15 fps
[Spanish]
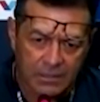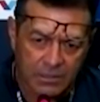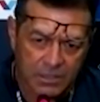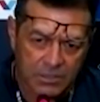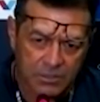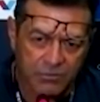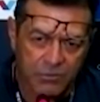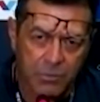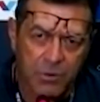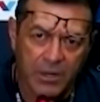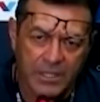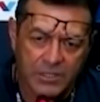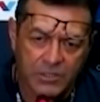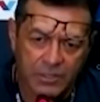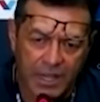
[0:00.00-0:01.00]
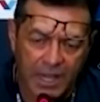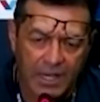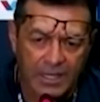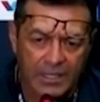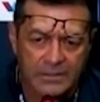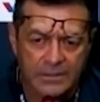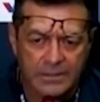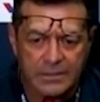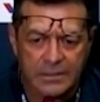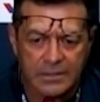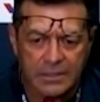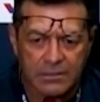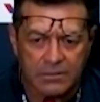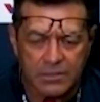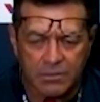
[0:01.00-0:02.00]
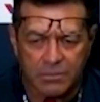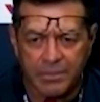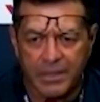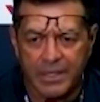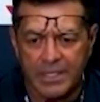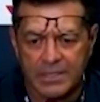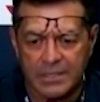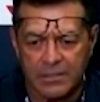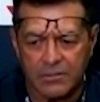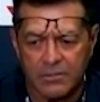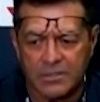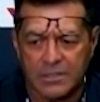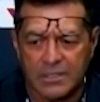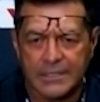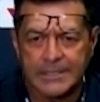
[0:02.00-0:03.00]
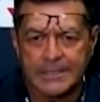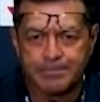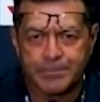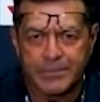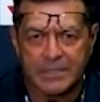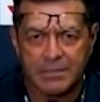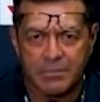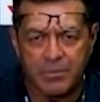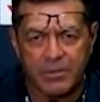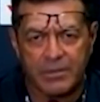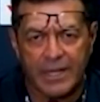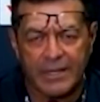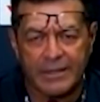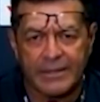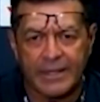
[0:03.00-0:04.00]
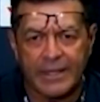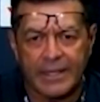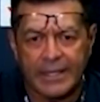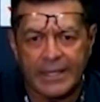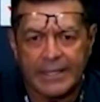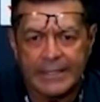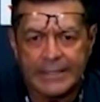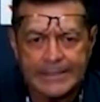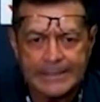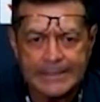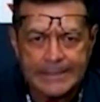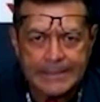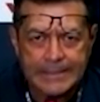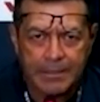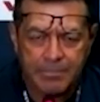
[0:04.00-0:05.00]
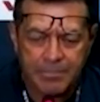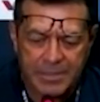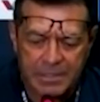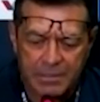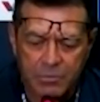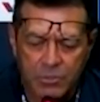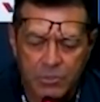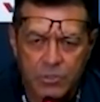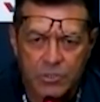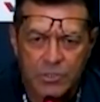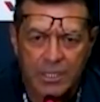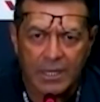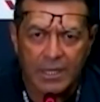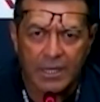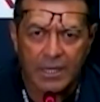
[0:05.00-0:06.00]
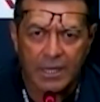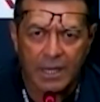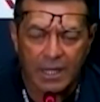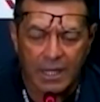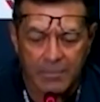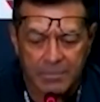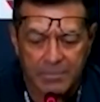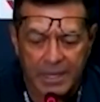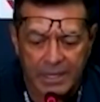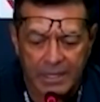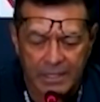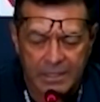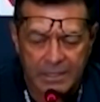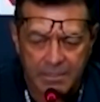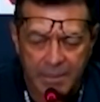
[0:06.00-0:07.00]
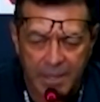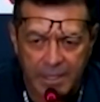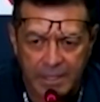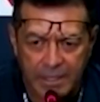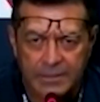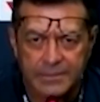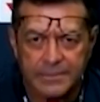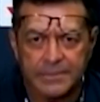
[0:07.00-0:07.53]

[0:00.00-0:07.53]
nuestro fútbol nacional en nuestro país, entonces es importante que empecemos a, cambiar esa imagen.